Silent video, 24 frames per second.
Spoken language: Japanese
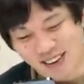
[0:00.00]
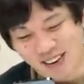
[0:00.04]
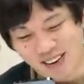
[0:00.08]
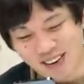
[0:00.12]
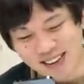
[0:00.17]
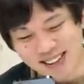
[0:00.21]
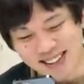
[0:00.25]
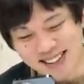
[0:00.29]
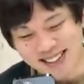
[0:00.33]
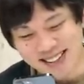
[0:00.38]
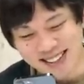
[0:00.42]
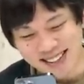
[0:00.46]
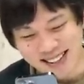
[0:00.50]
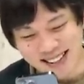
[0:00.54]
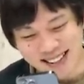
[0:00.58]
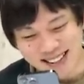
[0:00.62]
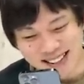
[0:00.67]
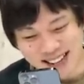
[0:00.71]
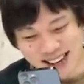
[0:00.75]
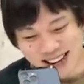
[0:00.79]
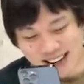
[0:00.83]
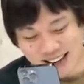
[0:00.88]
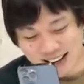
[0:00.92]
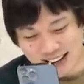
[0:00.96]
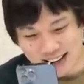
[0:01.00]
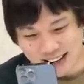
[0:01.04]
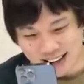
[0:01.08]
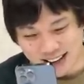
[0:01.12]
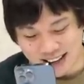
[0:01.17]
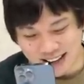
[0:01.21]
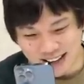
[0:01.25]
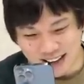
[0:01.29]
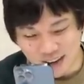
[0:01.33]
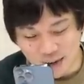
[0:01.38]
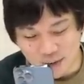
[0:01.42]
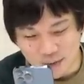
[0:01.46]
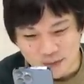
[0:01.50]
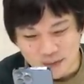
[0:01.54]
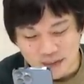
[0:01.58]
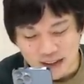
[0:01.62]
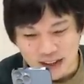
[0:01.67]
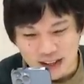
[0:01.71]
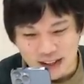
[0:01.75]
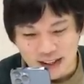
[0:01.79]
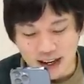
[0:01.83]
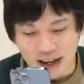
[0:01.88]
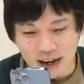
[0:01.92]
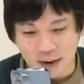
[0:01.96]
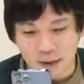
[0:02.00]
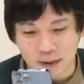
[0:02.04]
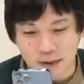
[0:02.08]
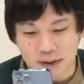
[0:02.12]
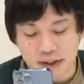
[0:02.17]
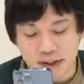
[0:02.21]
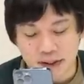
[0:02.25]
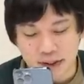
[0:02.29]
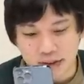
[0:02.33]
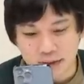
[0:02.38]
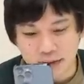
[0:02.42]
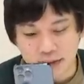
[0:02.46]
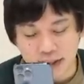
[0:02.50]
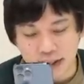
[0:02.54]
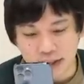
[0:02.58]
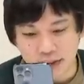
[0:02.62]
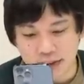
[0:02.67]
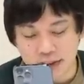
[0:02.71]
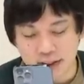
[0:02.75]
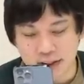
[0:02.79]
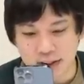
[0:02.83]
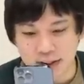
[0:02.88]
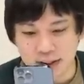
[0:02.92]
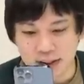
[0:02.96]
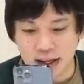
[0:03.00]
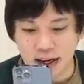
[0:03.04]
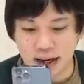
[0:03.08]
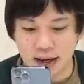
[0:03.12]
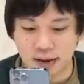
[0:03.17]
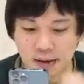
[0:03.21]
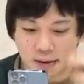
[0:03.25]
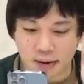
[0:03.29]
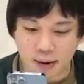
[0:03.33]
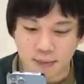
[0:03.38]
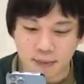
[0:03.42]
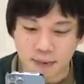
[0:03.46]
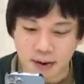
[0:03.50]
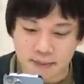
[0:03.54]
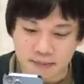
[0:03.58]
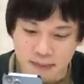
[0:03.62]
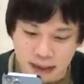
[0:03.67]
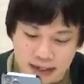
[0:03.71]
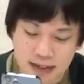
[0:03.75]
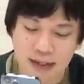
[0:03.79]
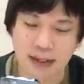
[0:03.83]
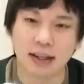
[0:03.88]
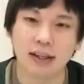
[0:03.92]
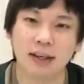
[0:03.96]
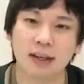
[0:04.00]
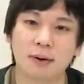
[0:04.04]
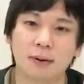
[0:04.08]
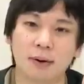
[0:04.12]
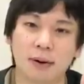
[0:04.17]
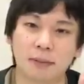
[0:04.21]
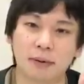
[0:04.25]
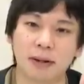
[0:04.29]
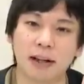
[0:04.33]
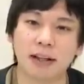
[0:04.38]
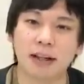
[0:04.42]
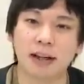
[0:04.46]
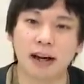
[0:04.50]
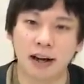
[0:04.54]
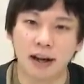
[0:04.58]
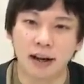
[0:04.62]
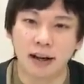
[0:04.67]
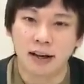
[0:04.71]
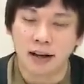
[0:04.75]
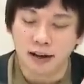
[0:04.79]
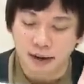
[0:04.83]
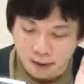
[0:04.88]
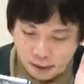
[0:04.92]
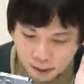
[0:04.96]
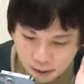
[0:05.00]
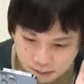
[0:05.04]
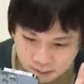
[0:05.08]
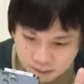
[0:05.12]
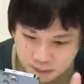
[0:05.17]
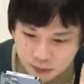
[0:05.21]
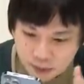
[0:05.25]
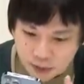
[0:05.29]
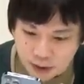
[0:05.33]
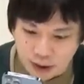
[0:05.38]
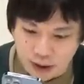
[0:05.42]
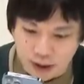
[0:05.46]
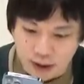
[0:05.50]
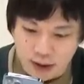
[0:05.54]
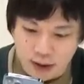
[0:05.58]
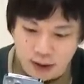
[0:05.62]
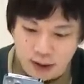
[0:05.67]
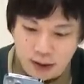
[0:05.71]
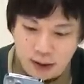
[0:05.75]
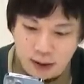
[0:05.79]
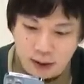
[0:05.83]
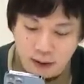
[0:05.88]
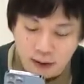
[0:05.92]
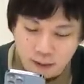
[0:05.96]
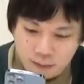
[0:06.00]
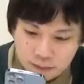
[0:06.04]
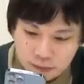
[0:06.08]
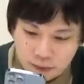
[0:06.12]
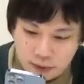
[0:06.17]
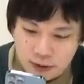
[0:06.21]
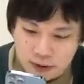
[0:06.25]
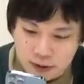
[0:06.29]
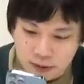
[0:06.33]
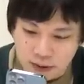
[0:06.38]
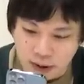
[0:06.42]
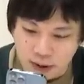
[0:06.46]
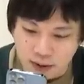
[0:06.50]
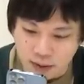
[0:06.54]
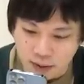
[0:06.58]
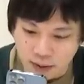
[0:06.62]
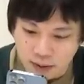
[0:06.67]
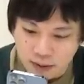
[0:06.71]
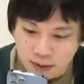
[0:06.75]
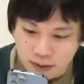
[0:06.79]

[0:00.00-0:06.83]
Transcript: こいついいないや星5を楽しく使えるコラボはマジでいいコラボなんでね本当に本当にそうなの